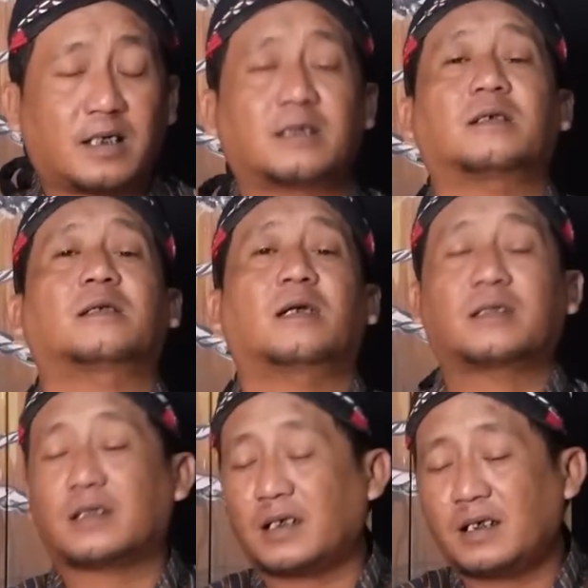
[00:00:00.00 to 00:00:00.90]
Nah,
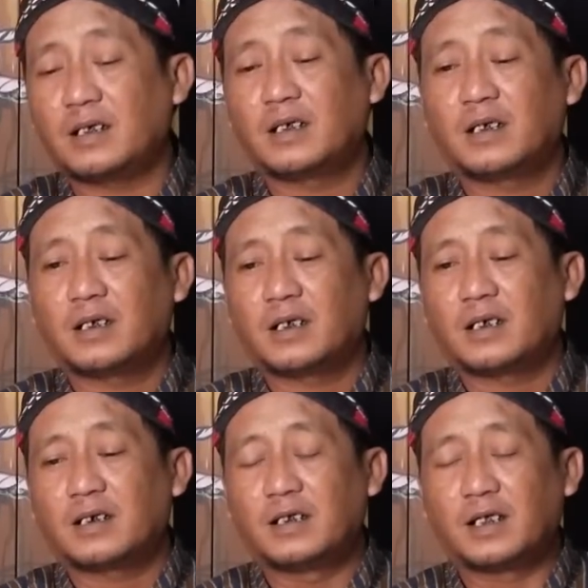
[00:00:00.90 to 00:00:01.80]
ternyata
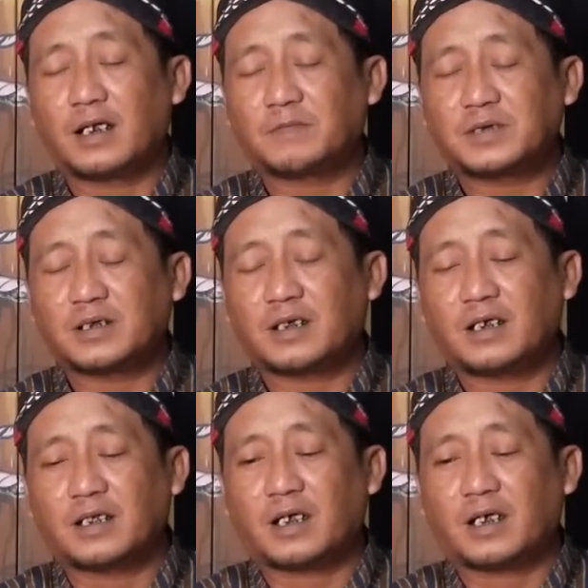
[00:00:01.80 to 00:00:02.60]
di dalam cerita ini